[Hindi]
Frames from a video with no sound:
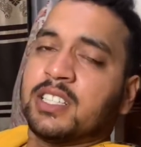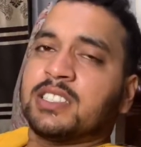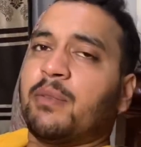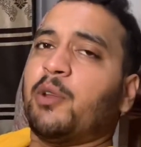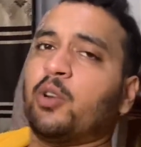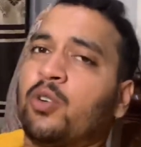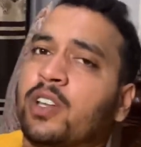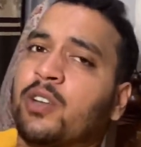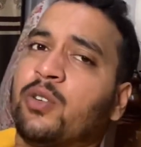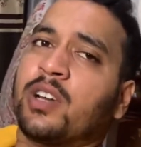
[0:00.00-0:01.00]
सभी लोगों
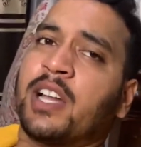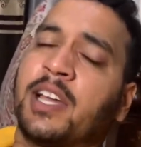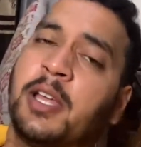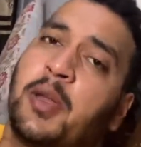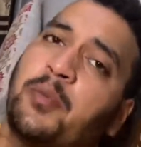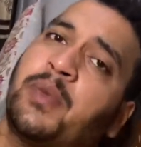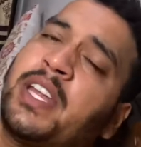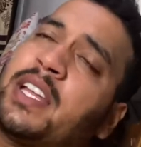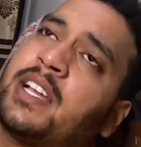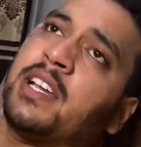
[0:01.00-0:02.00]
के हो रखा है मेरे
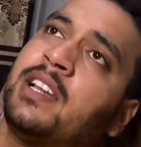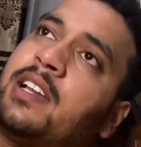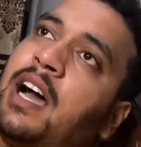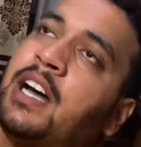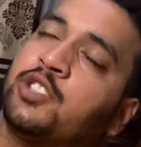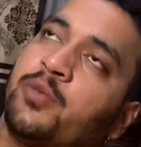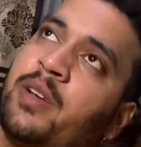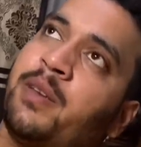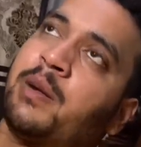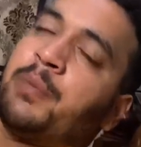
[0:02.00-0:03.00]
क्या कल आज सुबह
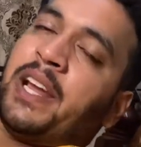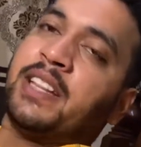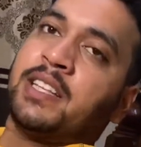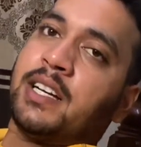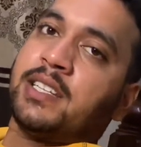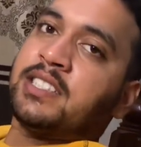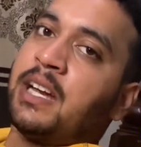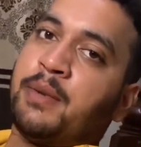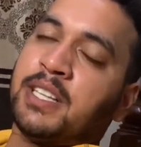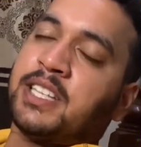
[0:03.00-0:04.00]
हमारा प्लान था चाय
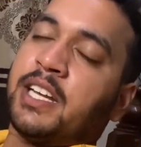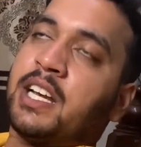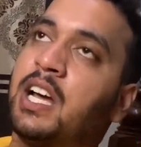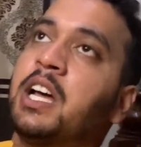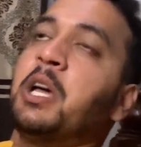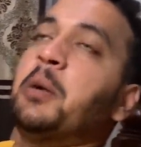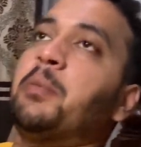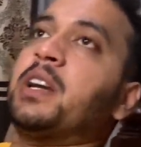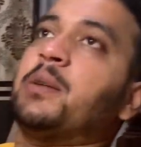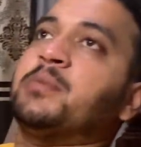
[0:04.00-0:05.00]
बाग जाने का
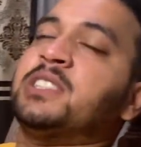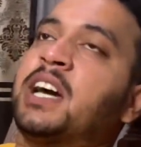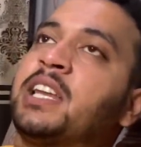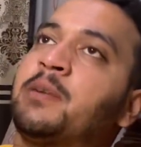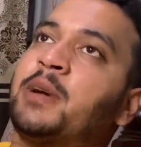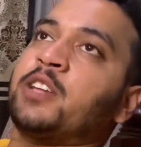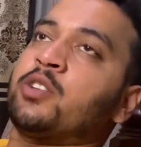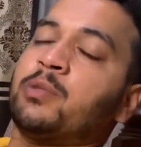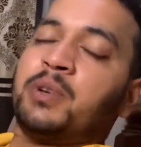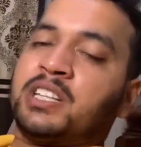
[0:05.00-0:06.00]
बट हम जा नहीं पाए
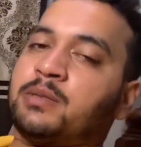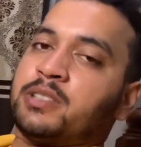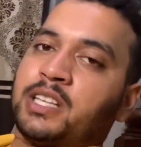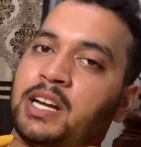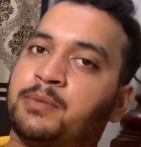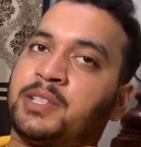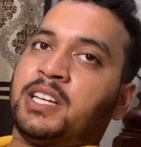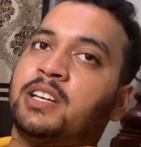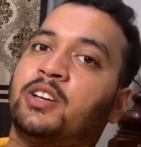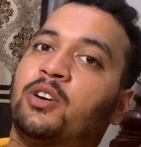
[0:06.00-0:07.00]
क्योंकि मेरी तबीयत खराब थी
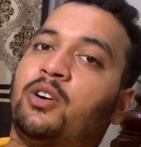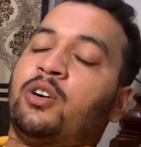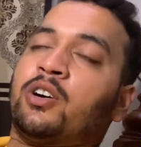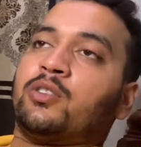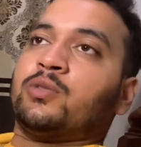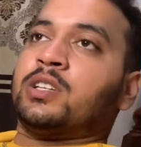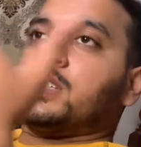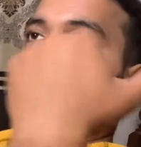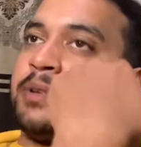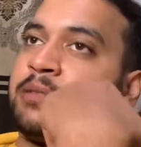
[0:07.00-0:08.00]
हम्म। और उधर
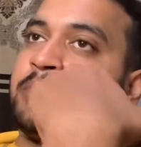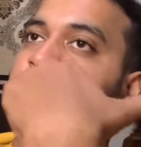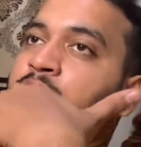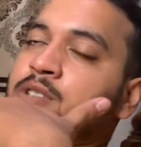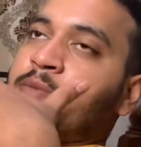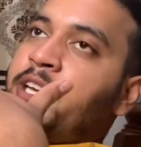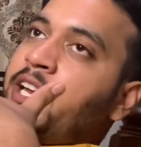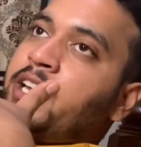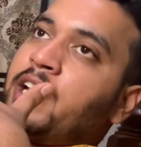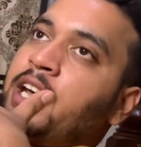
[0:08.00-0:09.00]
से मेरे मेरे को जब रिया
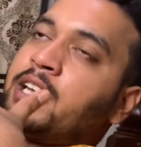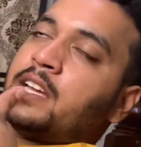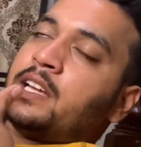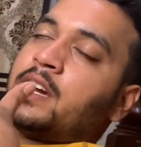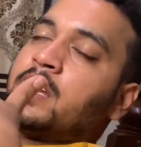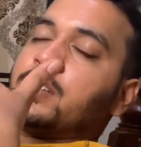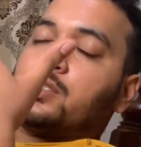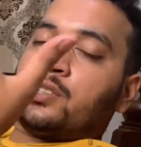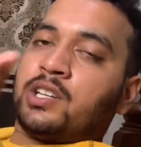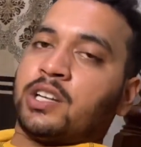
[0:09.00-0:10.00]
ने आने के लिए कहा ना
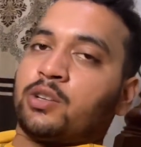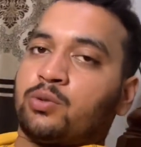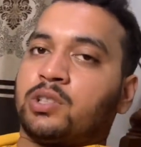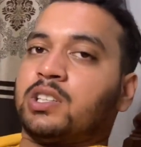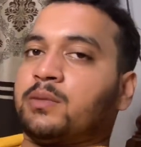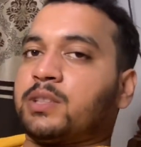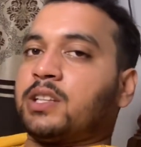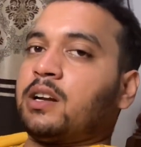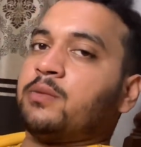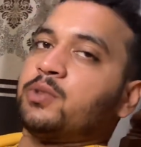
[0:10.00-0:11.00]
तो रिया की खुद की तबीयत
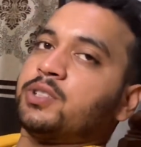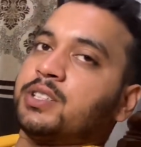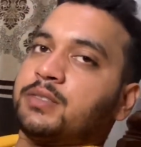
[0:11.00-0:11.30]
खराब हो रही है